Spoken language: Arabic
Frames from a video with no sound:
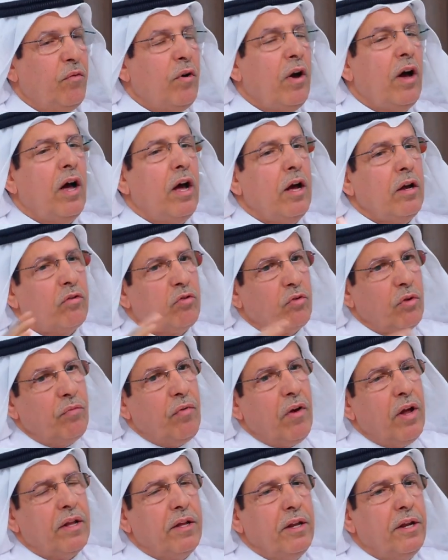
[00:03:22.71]

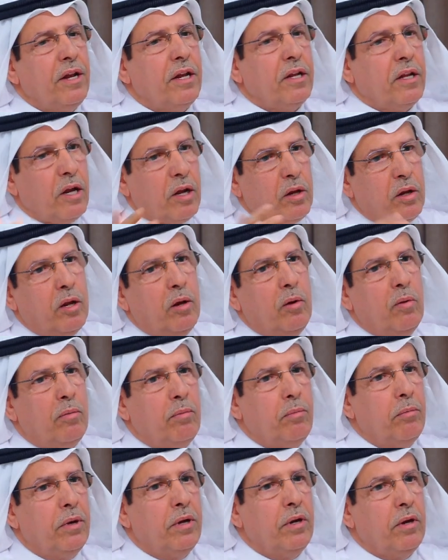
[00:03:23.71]
فالصفات هنا
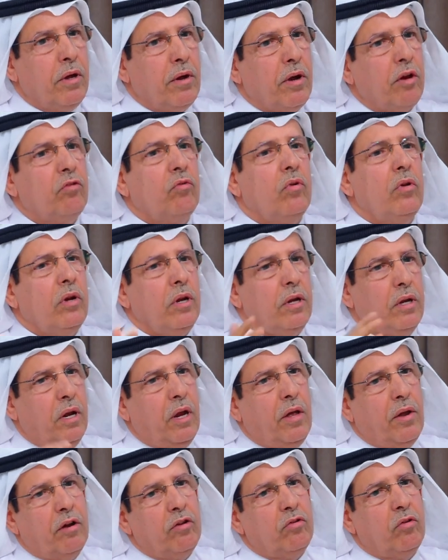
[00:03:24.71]
تختلف من رجل
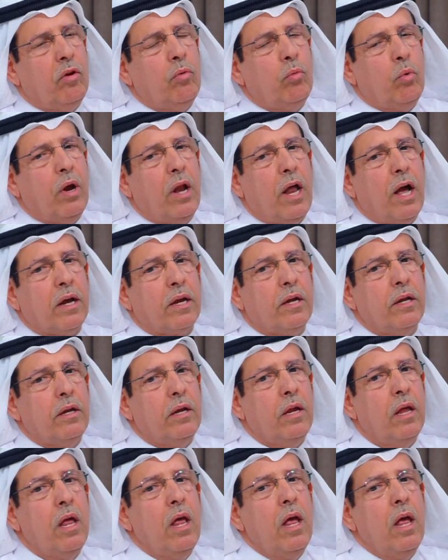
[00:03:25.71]
إلى رجل ولكن